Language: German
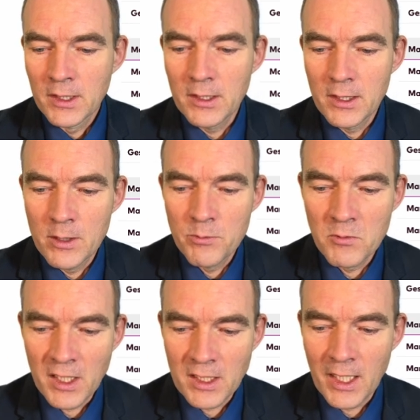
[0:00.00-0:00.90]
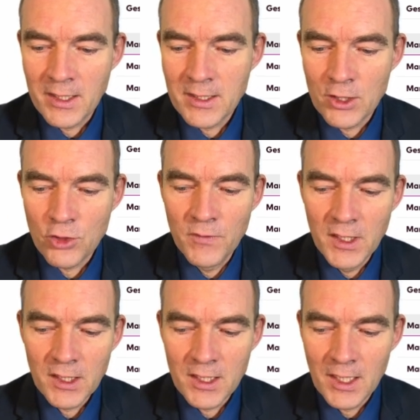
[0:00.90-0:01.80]
ähm, dann kann es da
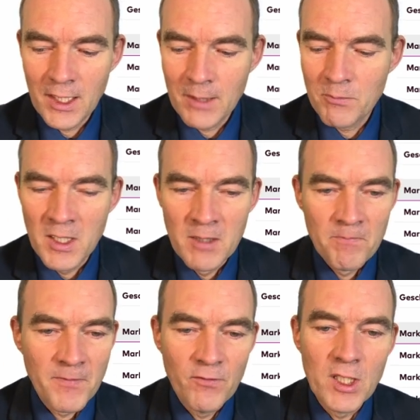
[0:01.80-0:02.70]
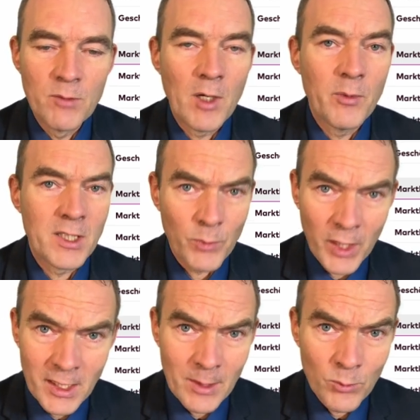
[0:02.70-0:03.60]
schwierig gehen würde ich mir aber jetzt
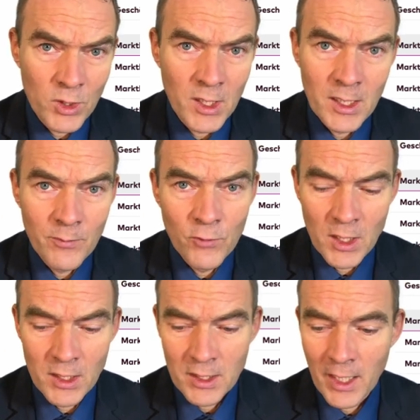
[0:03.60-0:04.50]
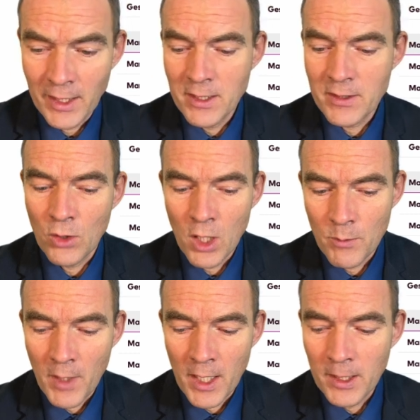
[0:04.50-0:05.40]
bei dem Unternehmen wirklich keine
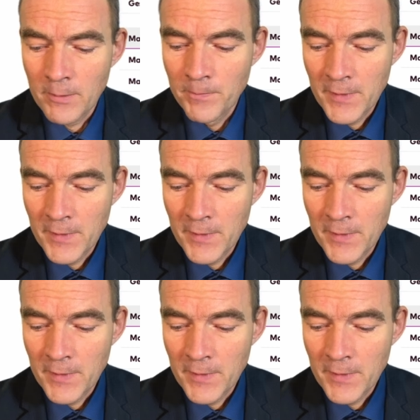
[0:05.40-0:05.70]
Sorgen machen.